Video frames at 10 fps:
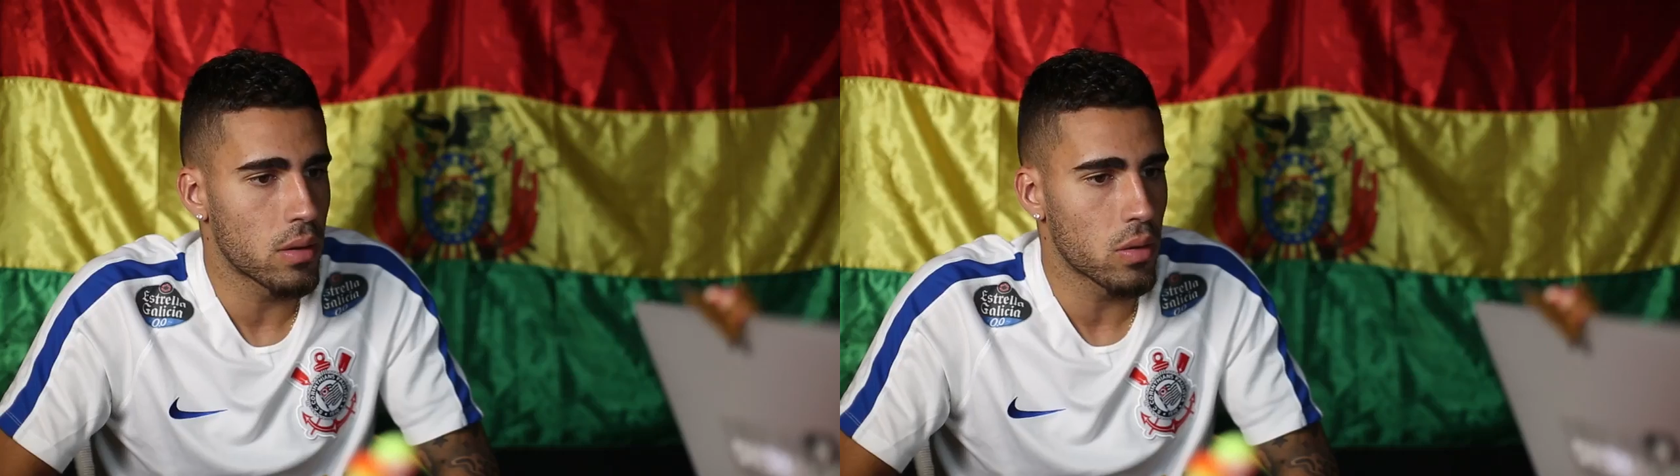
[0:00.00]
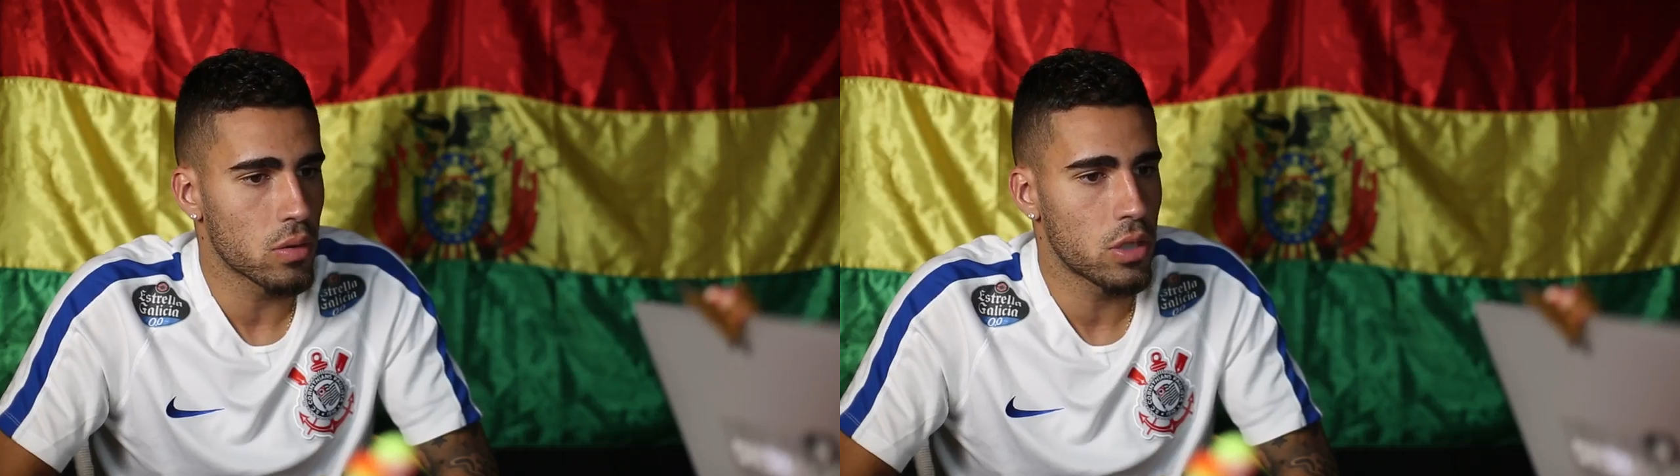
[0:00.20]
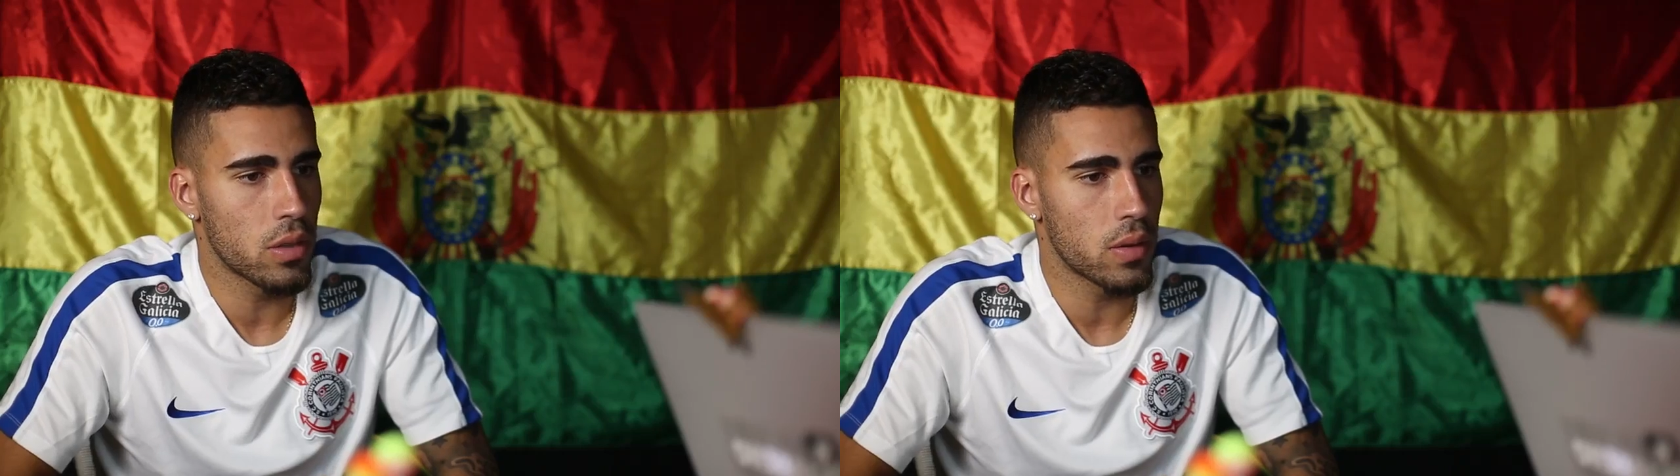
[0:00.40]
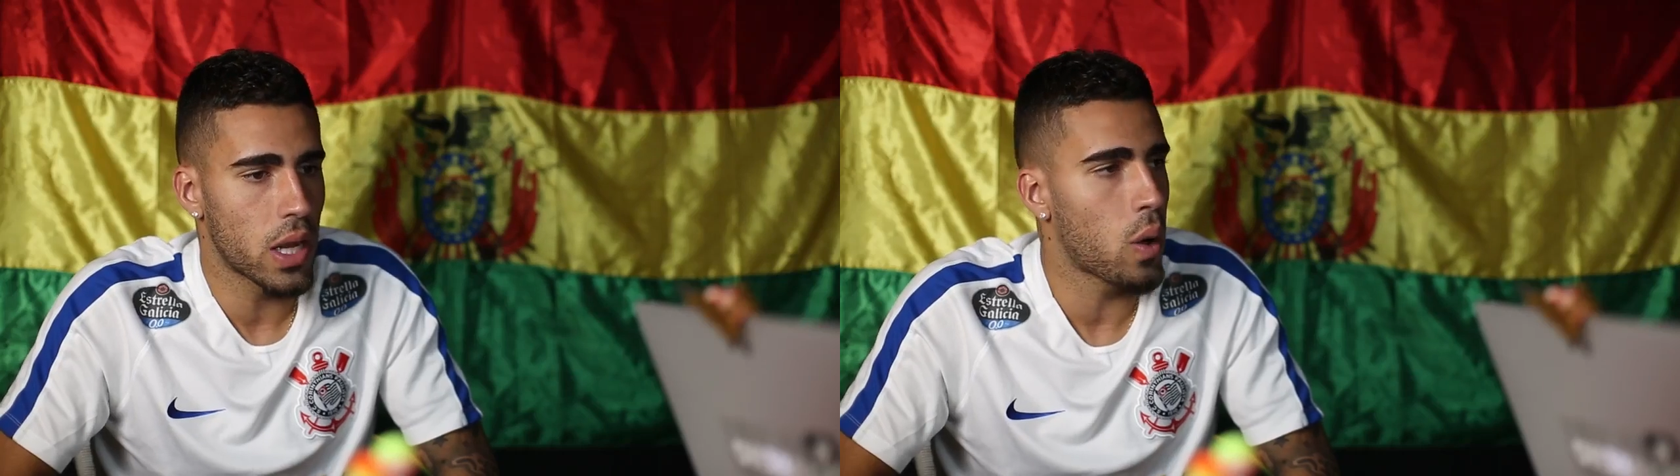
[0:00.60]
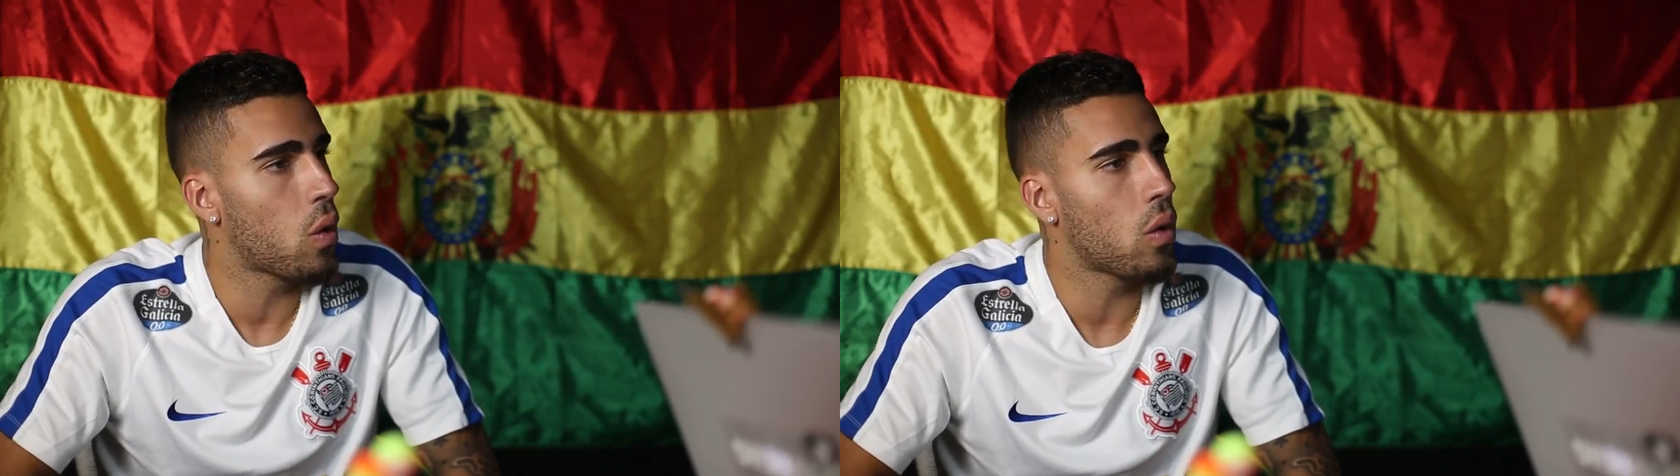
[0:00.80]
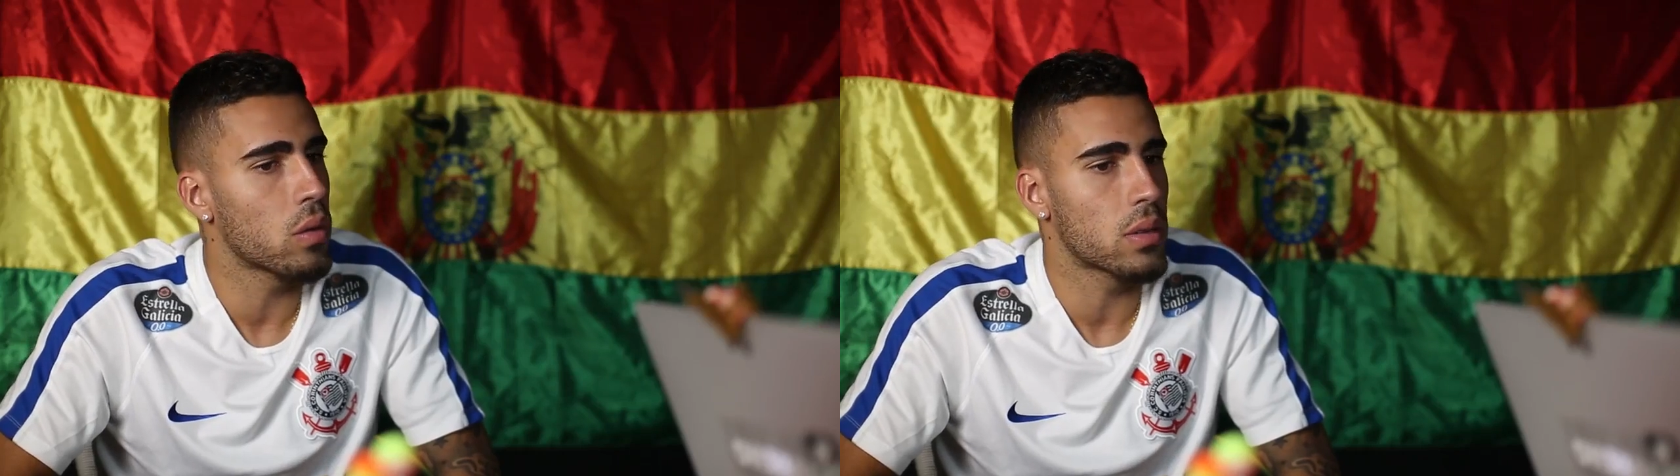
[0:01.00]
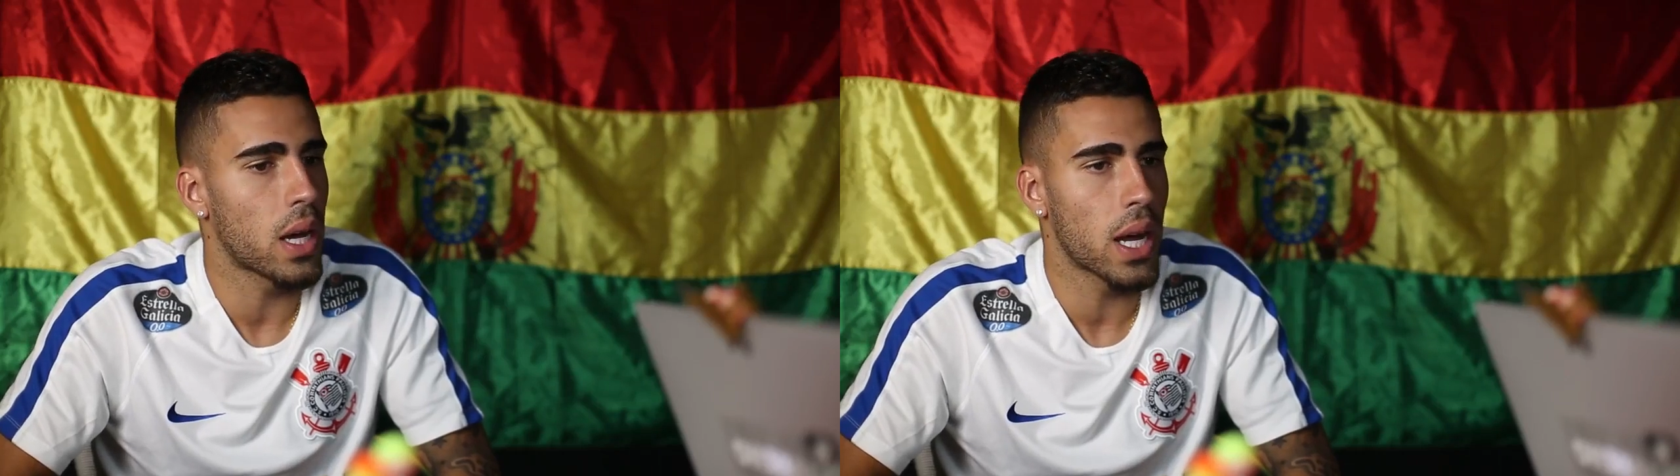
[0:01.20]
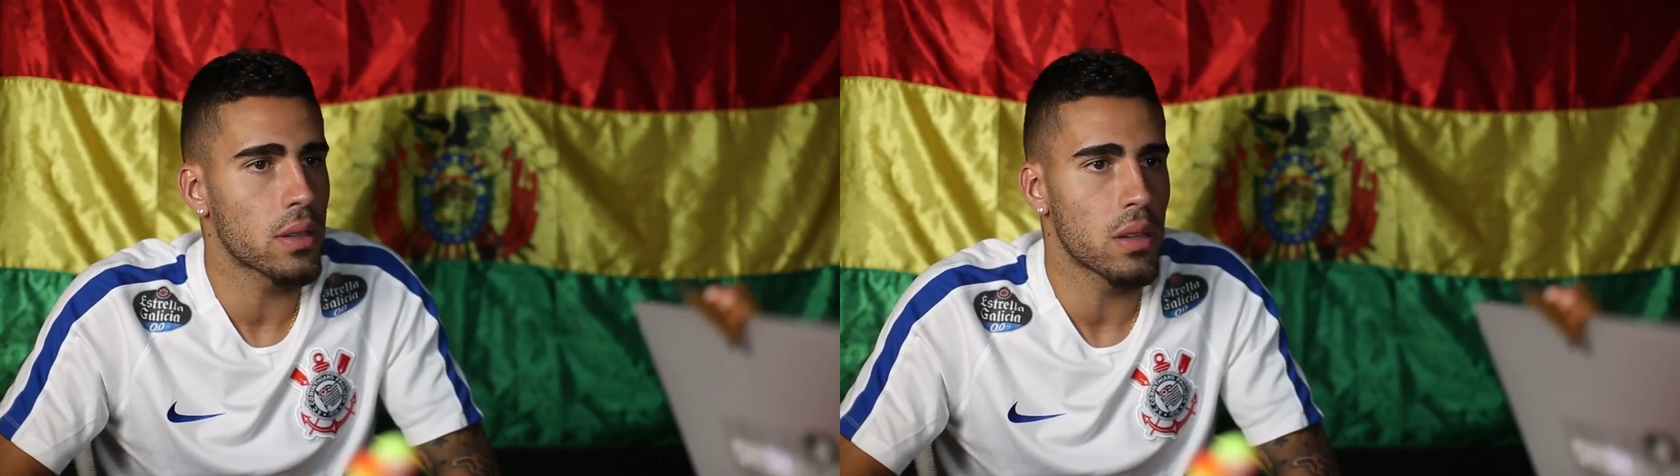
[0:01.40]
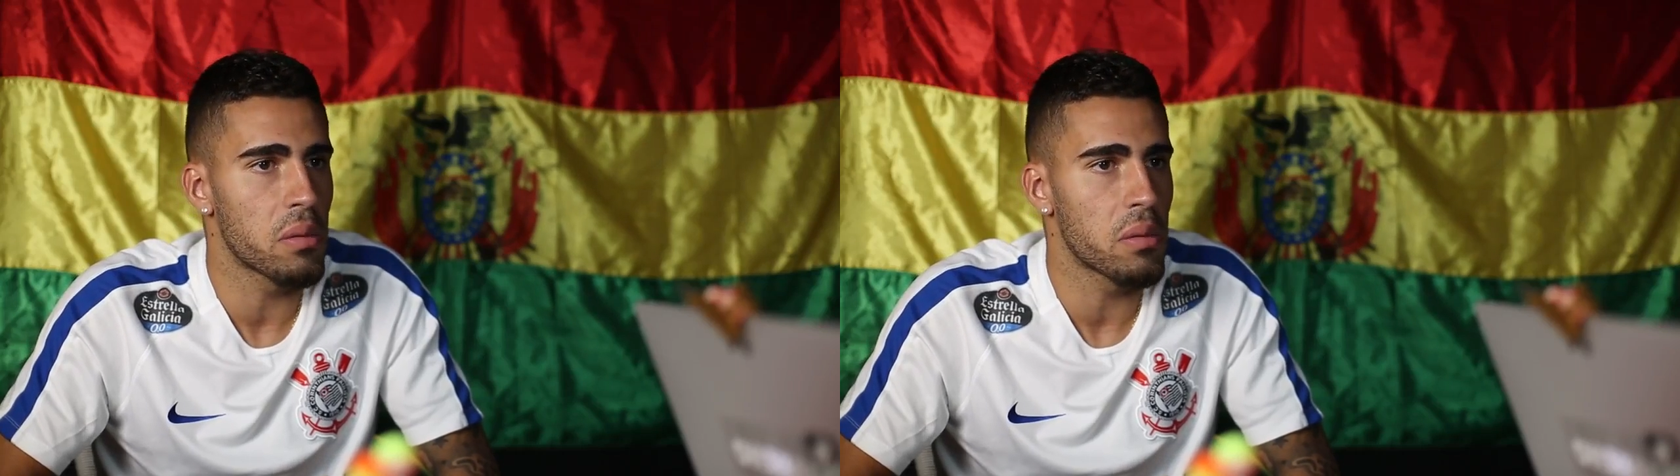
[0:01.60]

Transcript: Não tive nenhum contato